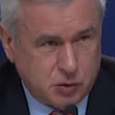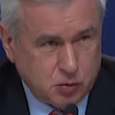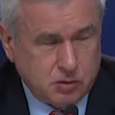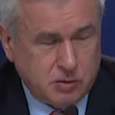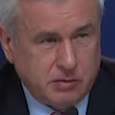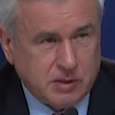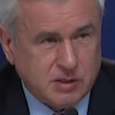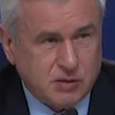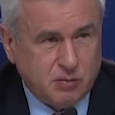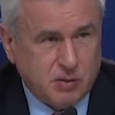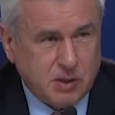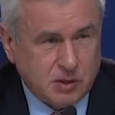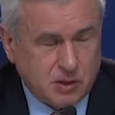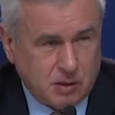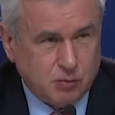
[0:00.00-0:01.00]
счет 20
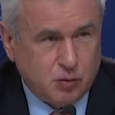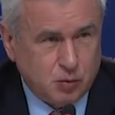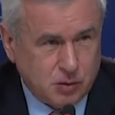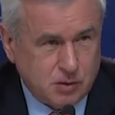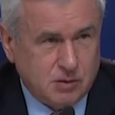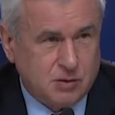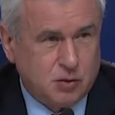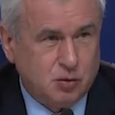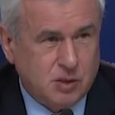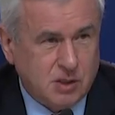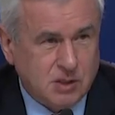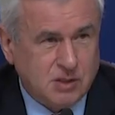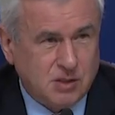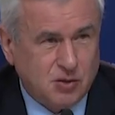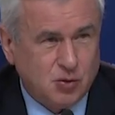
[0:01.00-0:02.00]
мои, там хоть
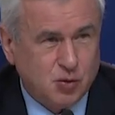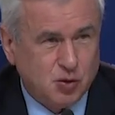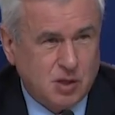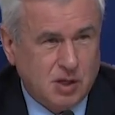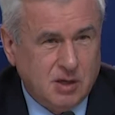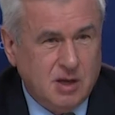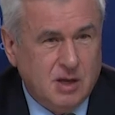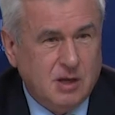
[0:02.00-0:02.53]
110 идешь, да?